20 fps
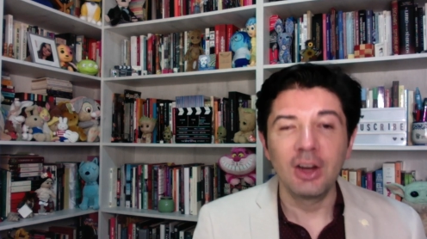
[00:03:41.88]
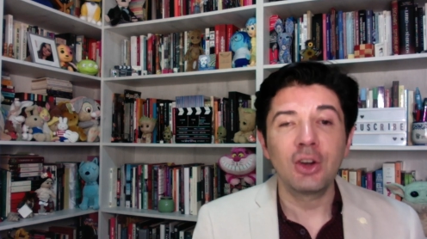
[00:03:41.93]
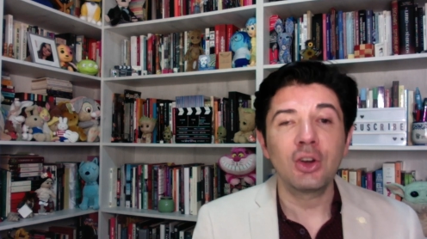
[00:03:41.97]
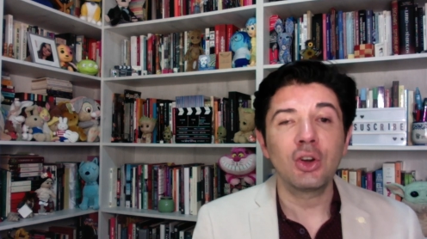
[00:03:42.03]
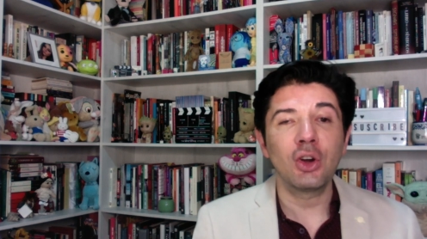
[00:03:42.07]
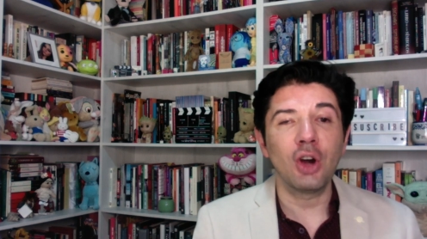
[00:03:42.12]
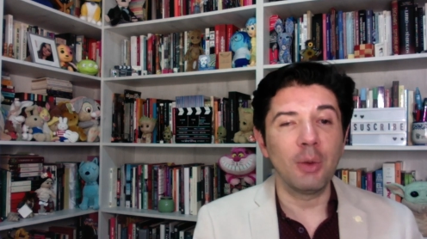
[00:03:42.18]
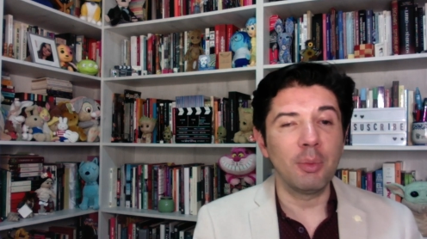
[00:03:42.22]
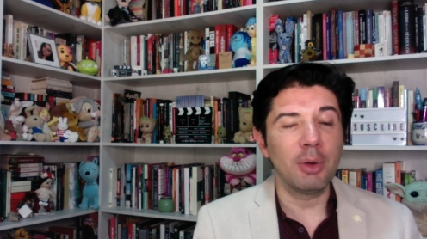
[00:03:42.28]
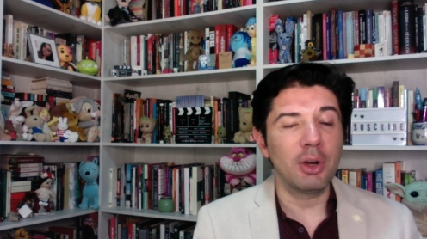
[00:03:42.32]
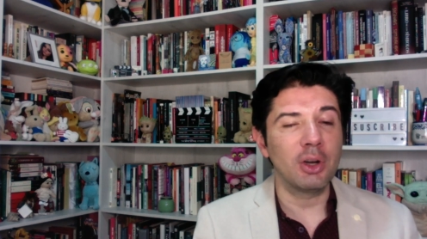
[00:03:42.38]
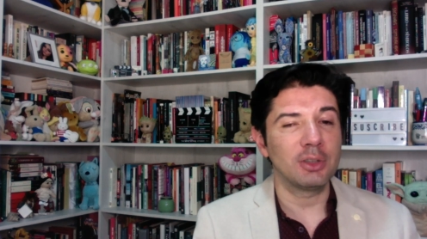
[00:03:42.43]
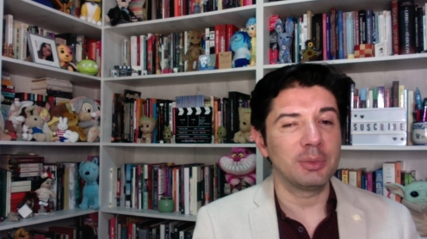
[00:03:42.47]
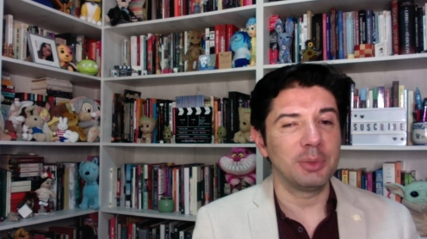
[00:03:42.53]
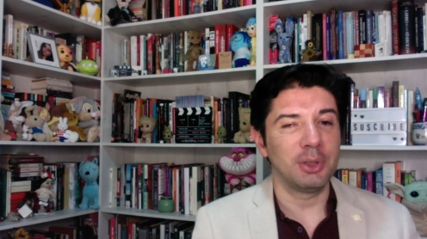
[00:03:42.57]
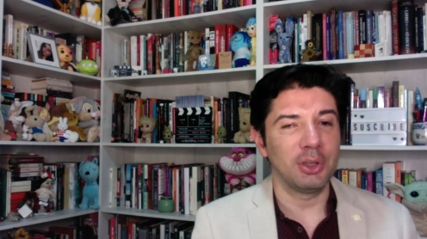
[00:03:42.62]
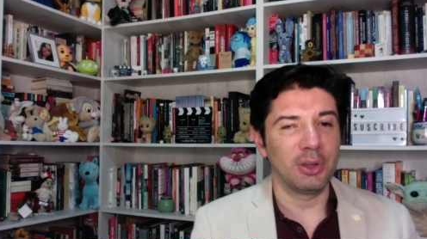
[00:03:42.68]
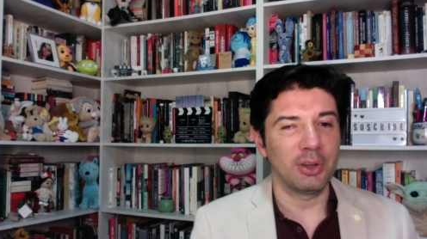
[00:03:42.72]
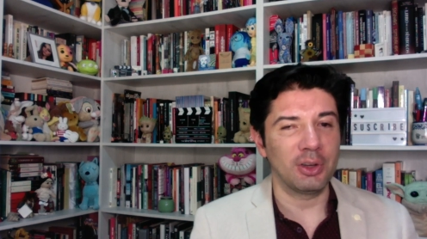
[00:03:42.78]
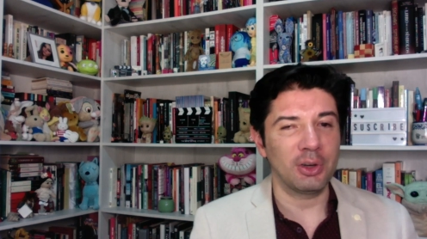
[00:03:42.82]
como los,
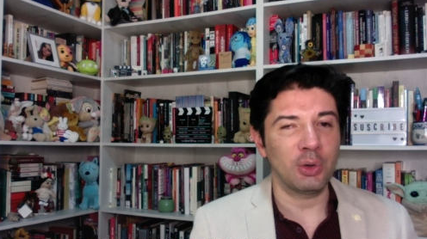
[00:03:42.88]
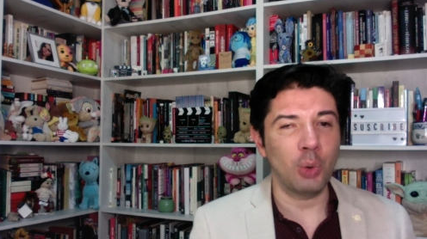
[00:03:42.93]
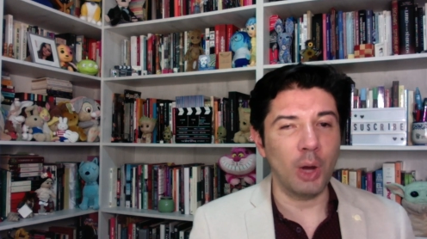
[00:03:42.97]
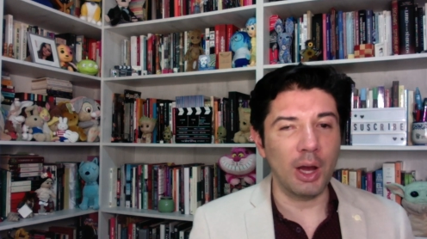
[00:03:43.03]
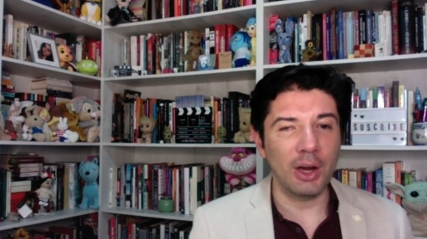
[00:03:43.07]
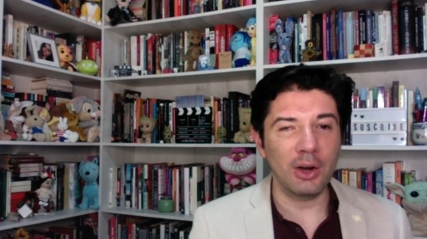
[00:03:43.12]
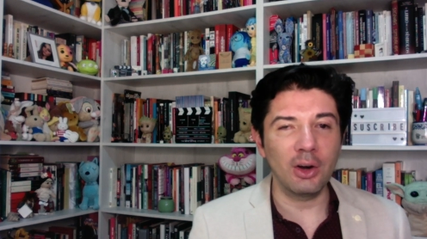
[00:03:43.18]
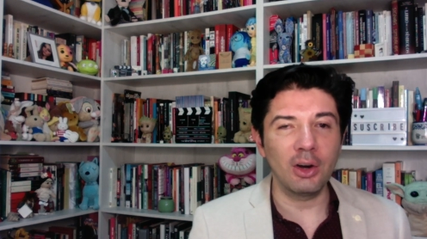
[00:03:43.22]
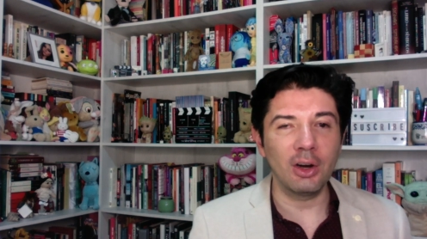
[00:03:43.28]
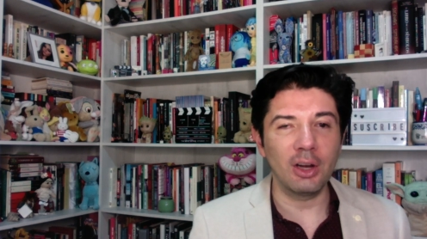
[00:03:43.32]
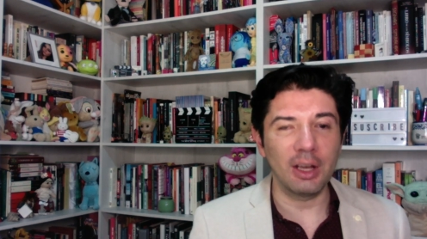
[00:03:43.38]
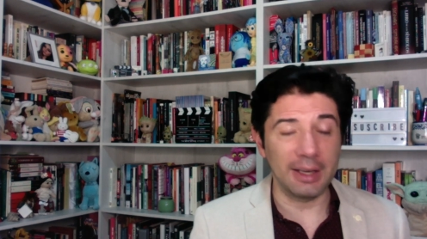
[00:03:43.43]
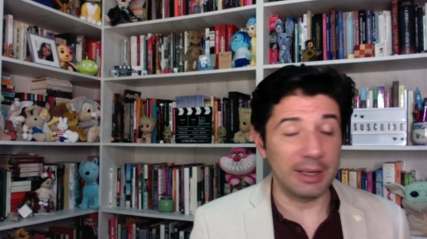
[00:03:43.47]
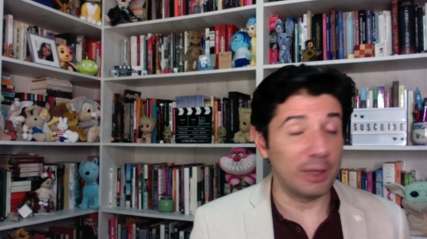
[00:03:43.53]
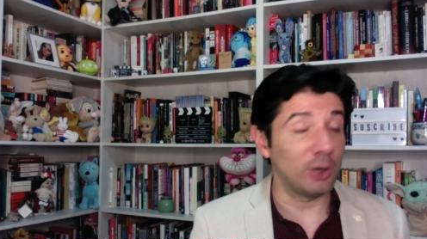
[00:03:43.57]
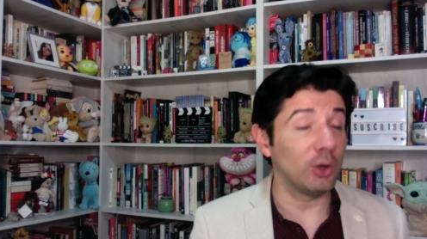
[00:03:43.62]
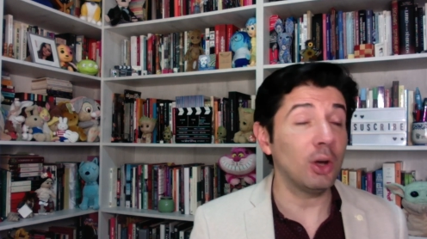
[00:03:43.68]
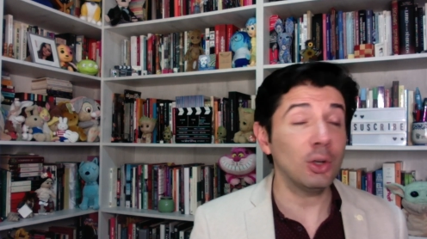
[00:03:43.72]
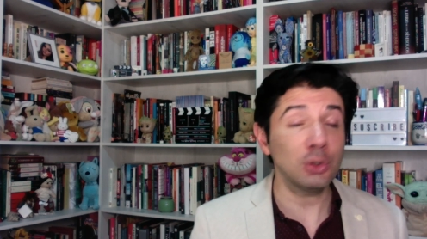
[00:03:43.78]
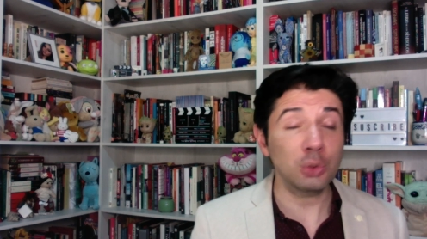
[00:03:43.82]
videojuegos,
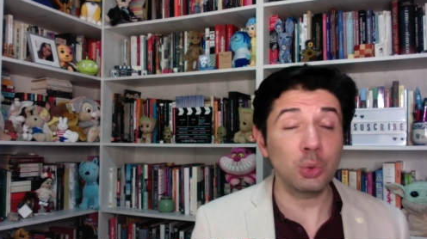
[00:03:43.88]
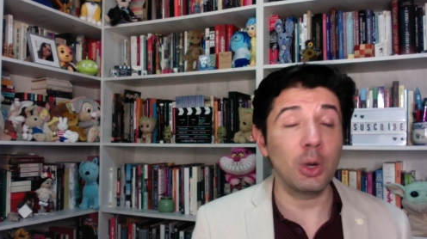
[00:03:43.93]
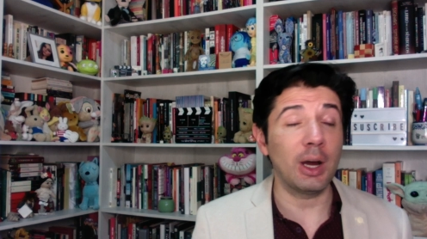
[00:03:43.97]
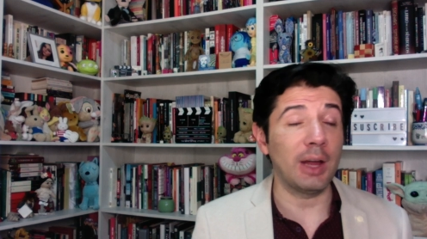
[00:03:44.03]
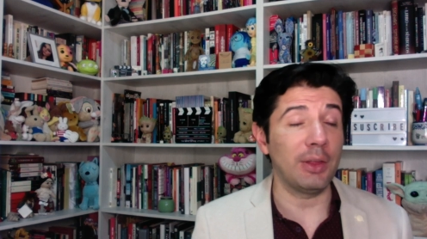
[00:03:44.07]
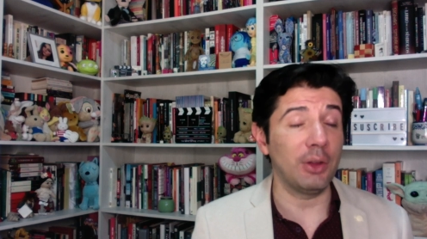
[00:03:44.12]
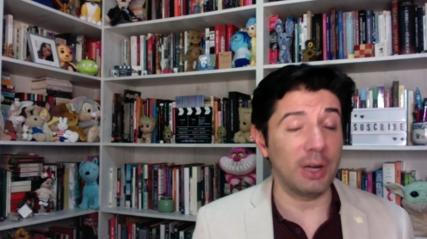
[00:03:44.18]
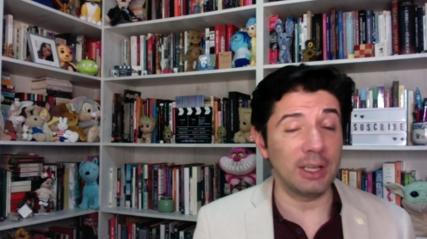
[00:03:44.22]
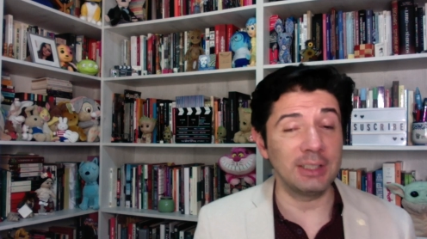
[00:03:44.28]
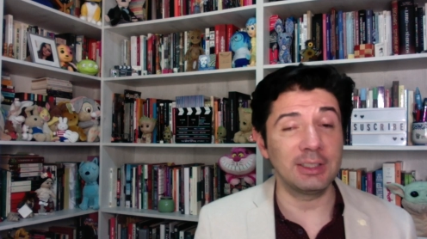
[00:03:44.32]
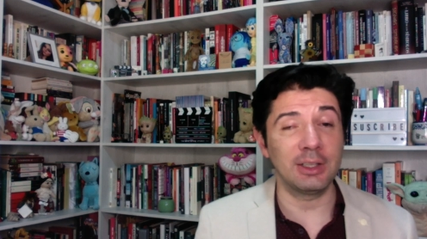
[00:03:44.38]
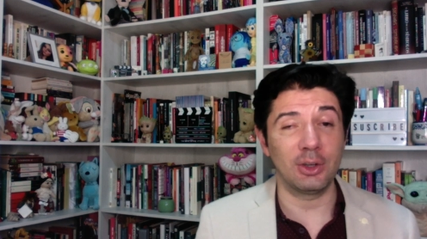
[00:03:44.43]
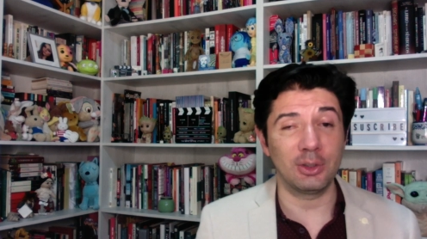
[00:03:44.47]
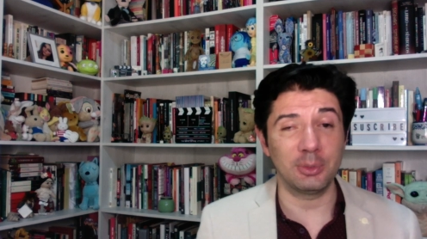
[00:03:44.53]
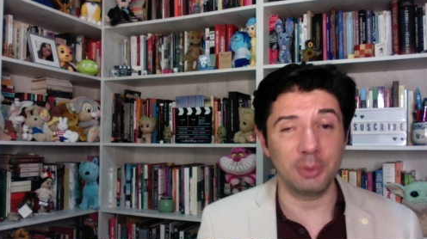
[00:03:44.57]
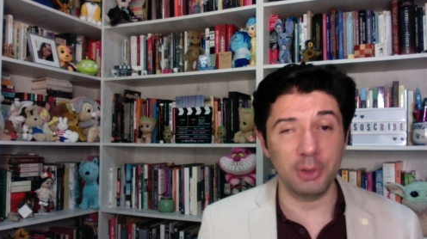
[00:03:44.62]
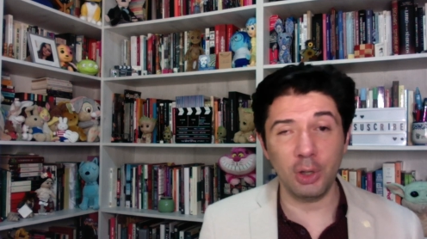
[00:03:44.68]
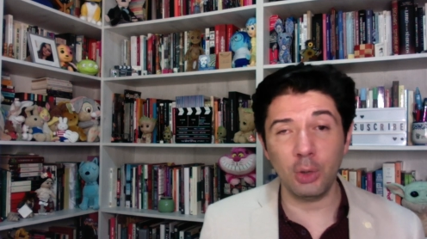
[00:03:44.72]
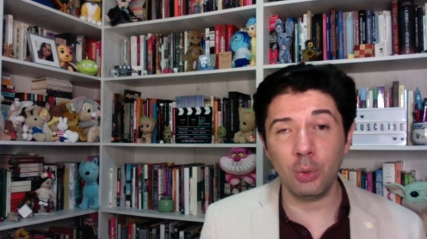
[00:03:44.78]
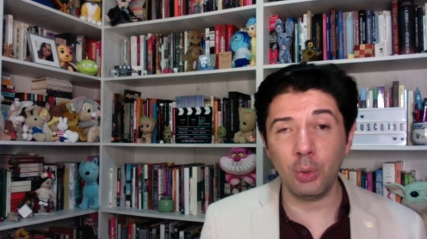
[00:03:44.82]
eh, los jugadores de los
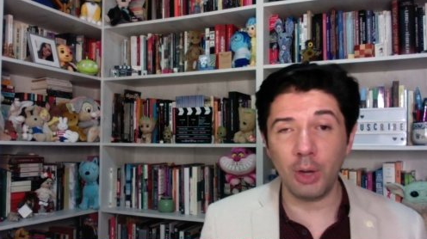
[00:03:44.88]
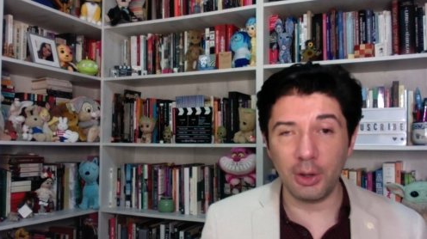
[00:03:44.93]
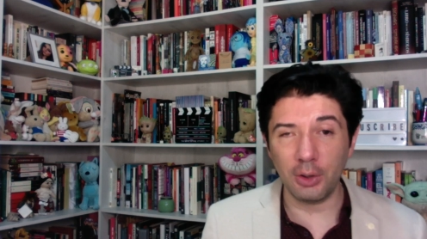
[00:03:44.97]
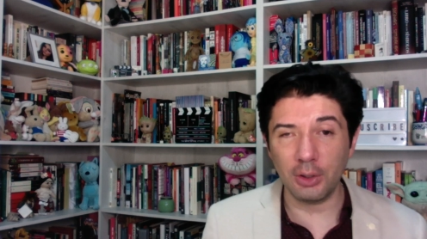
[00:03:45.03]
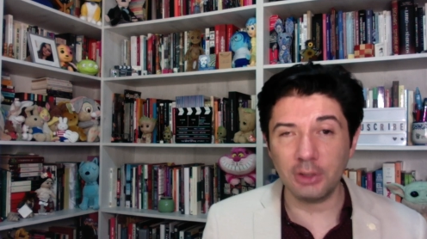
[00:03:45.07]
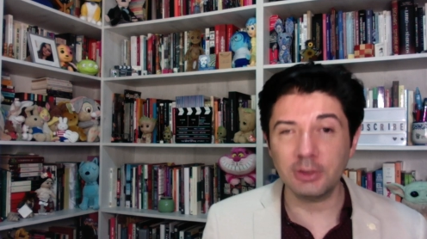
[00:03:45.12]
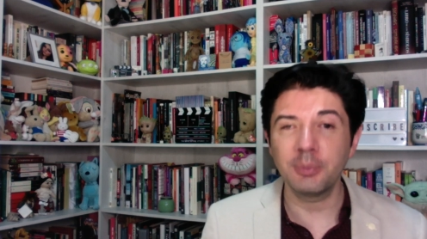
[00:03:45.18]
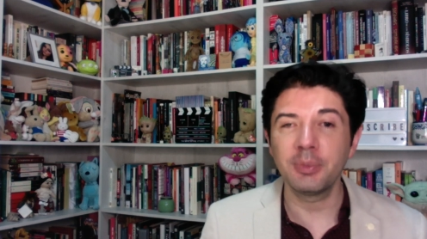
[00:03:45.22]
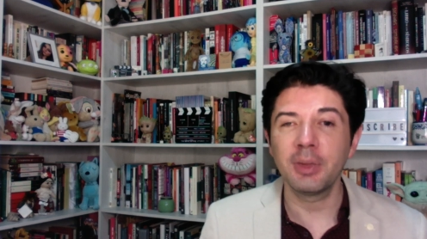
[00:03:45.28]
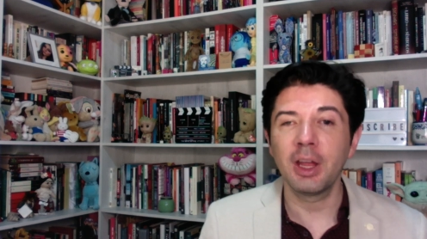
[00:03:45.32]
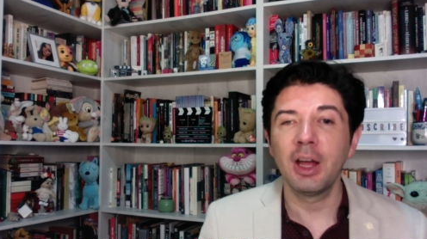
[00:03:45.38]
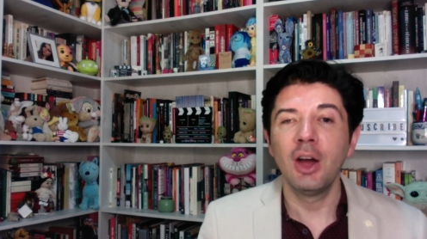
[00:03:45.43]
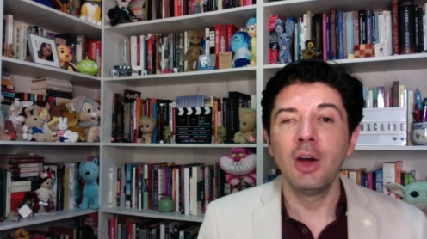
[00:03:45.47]
videojuegos,